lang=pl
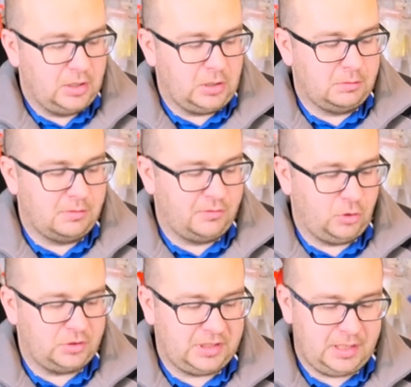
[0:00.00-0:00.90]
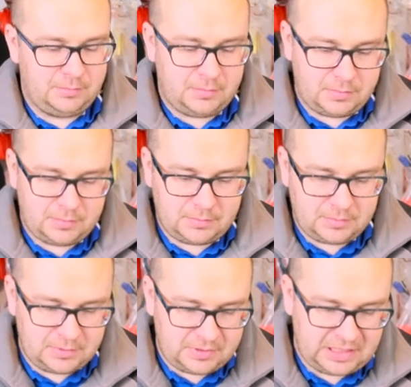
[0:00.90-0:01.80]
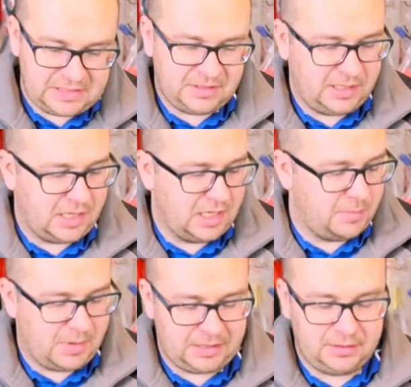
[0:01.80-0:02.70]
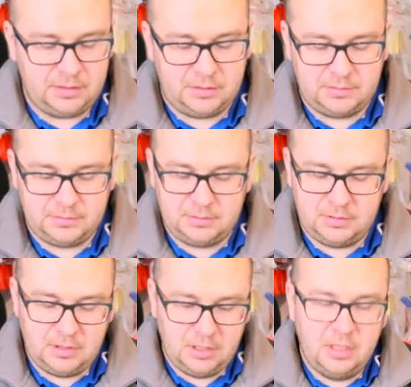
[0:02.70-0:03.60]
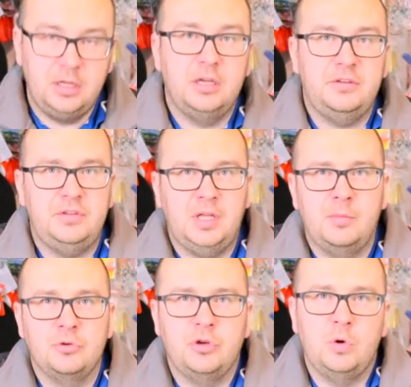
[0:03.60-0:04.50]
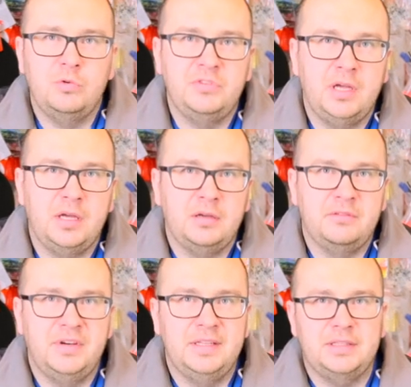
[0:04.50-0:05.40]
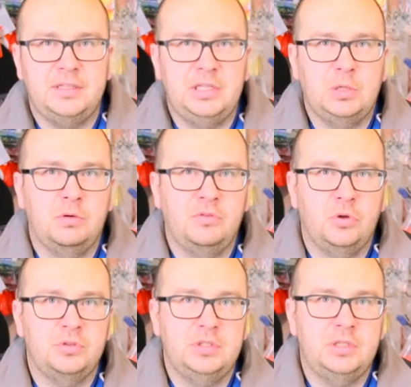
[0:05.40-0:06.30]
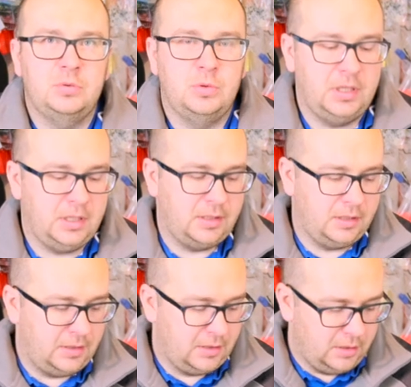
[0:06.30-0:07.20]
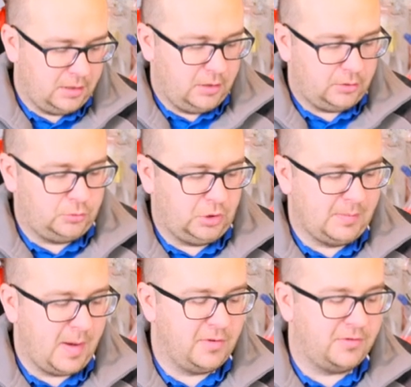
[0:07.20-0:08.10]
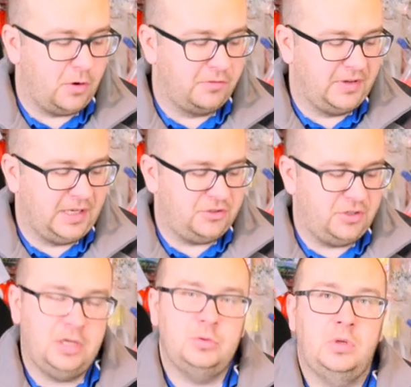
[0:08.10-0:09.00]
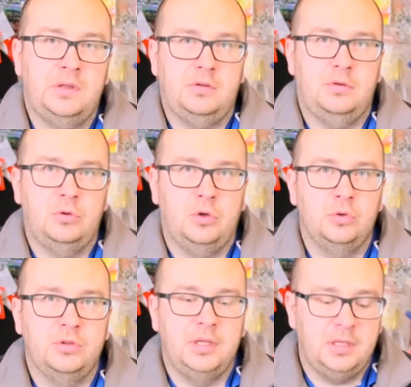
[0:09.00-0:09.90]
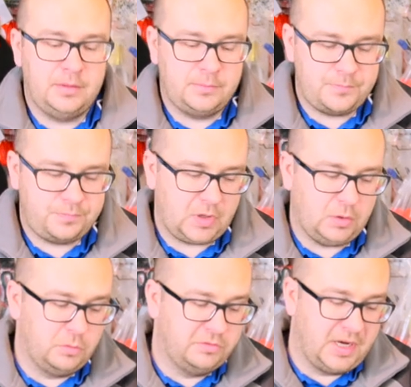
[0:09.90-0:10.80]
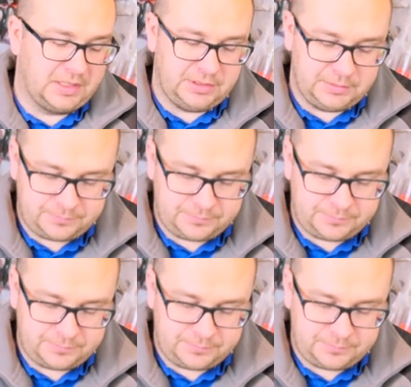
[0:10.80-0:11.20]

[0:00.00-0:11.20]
kołowrotkiem, tak zwane halabardy. Chwilę może omówię wędki i kołowrotki, które, które mamy w ofercie, a które są godne uwagi.